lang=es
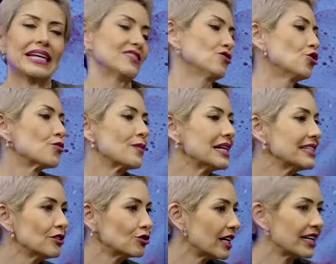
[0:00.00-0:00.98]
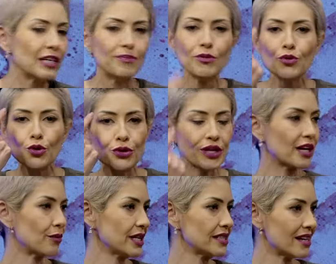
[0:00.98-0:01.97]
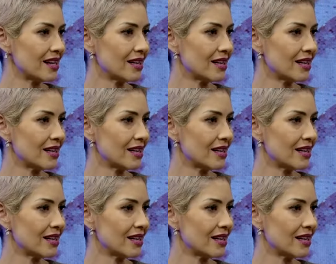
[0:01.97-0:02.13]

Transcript: es normal si nos da gripe un dolor de cabeza,